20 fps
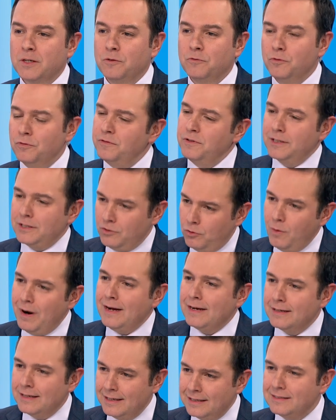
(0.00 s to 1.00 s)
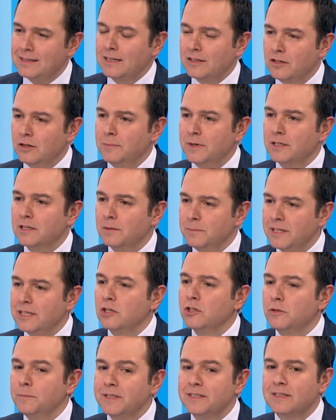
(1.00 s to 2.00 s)
Vous faites quoi exactement comme
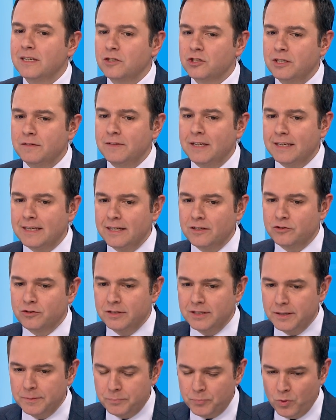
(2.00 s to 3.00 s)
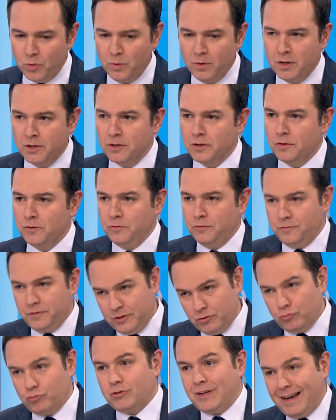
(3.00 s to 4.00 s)
économiste en chef de la Caisse de dépôt? Vous
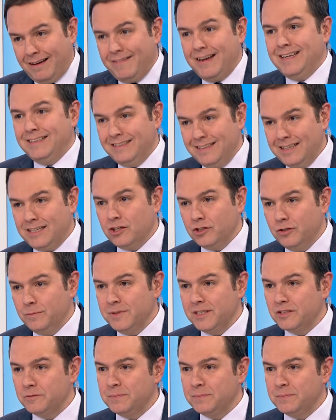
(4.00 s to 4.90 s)
faites du travail d'économiste,